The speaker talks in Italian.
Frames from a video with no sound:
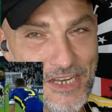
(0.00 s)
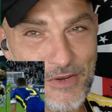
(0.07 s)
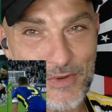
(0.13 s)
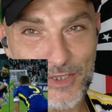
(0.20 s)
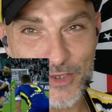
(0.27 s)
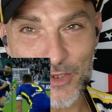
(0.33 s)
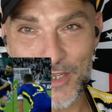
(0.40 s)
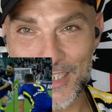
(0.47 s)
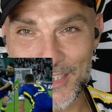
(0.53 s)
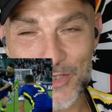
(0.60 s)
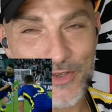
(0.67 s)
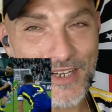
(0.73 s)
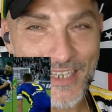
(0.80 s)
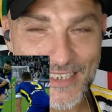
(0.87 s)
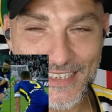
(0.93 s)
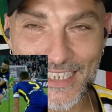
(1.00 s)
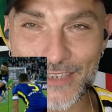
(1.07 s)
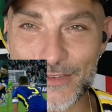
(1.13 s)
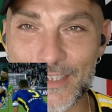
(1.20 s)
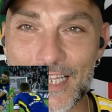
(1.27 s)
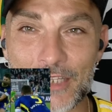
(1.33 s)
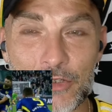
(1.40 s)
in questa occasione che
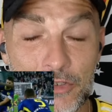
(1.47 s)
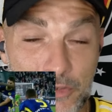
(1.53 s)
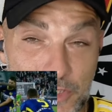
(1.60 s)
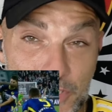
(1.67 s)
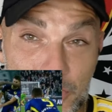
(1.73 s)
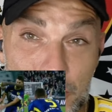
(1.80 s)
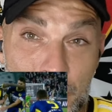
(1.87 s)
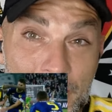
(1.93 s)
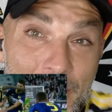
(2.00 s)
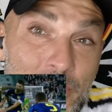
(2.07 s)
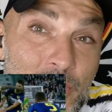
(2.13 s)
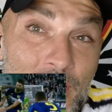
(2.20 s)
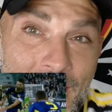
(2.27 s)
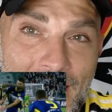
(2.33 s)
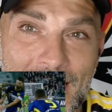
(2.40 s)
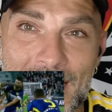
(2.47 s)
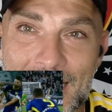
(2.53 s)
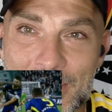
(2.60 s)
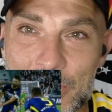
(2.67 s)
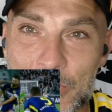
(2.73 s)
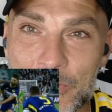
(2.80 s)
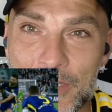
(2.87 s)
state vedendo in questo momento eh,
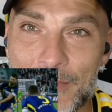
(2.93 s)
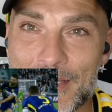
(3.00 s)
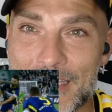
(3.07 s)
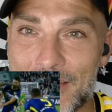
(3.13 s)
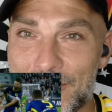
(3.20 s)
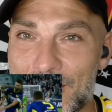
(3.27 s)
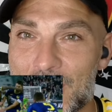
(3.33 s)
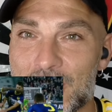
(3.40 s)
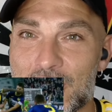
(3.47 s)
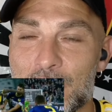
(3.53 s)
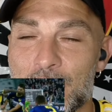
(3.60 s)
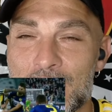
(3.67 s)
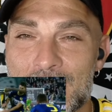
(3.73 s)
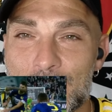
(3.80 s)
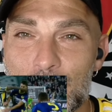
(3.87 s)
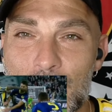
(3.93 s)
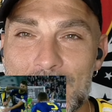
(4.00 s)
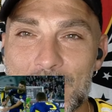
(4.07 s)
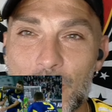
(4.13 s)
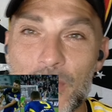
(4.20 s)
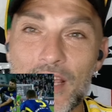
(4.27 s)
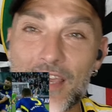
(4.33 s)
assolutamente fece una
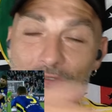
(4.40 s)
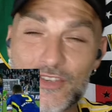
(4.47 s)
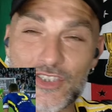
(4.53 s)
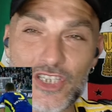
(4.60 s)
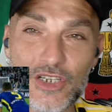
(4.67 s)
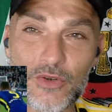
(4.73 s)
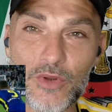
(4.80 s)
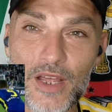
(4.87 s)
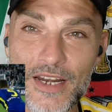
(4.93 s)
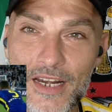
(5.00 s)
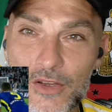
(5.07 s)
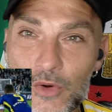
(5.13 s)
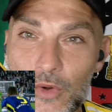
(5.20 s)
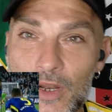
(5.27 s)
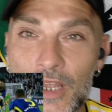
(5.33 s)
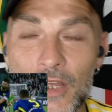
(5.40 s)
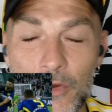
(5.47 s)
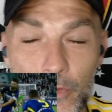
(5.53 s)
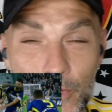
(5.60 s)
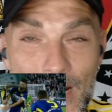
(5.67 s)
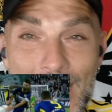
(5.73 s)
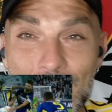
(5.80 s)
simulazione che fece annullare il gol
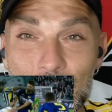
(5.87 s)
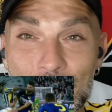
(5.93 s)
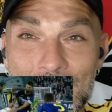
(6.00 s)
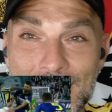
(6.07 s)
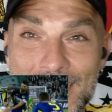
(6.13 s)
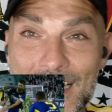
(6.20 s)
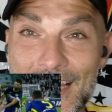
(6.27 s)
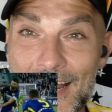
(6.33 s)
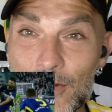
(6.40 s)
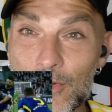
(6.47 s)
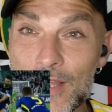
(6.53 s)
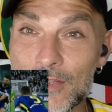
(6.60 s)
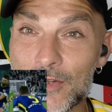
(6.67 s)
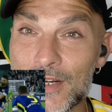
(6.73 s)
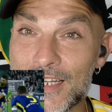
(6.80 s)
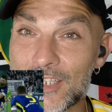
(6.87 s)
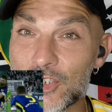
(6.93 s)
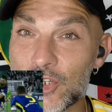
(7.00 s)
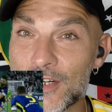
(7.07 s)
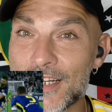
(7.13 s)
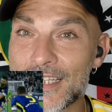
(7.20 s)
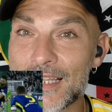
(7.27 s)
un altro gli è stato annullato nella
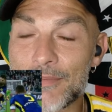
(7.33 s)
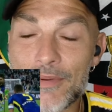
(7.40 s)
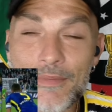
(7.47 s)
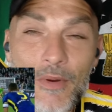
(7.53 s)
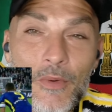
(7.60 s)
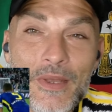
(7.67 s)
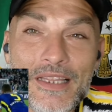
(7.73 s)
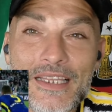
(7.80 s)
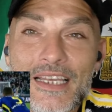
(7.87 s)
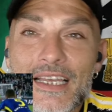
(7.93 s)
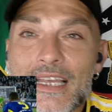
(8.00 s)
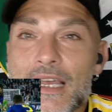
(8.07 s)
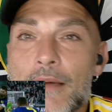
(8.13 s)
giornata prima quindi